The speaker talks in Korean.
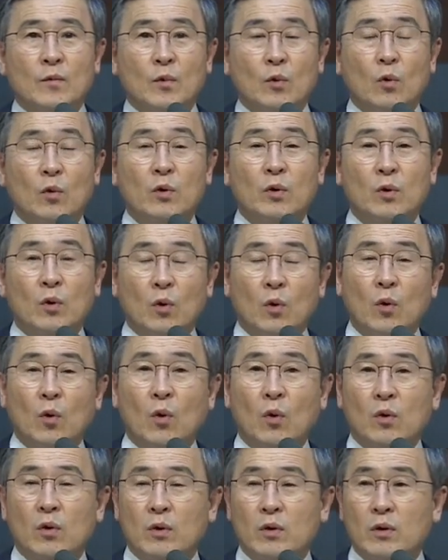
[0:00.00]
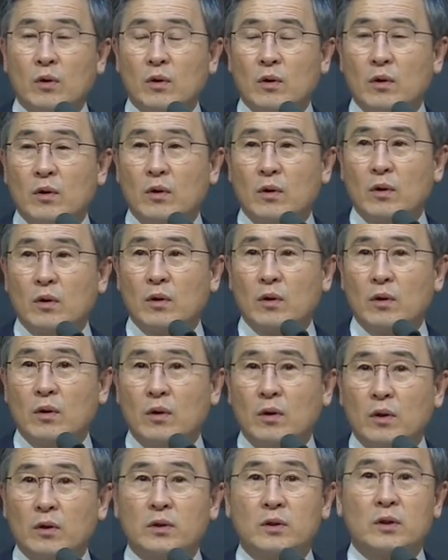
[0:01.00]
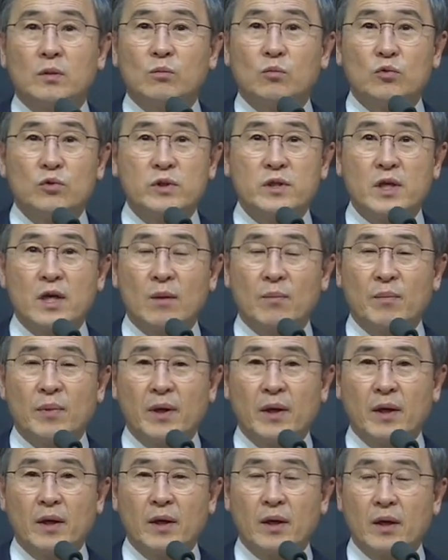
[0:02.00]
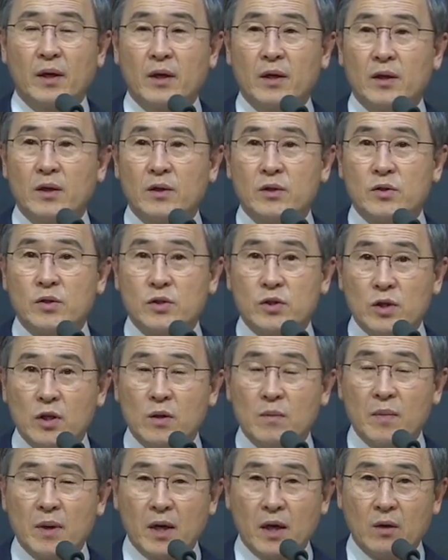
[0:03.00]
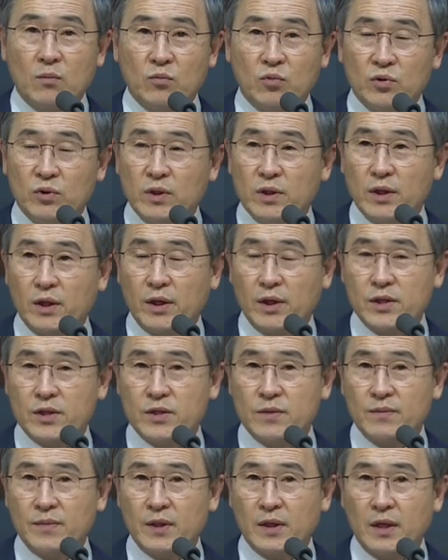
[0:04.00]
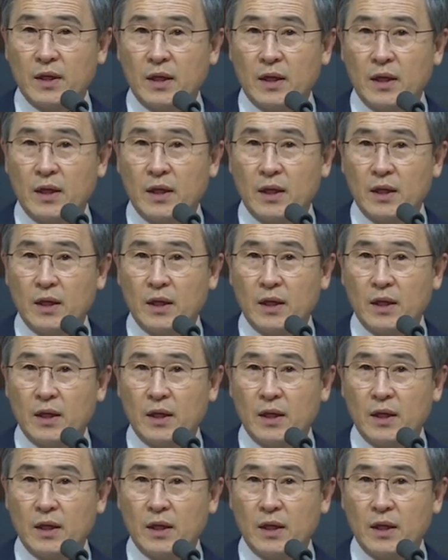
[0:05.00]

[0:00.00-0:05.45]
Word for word: 오늘 혹 어떤 문제 앞에 절망하는 분들이 계십니까?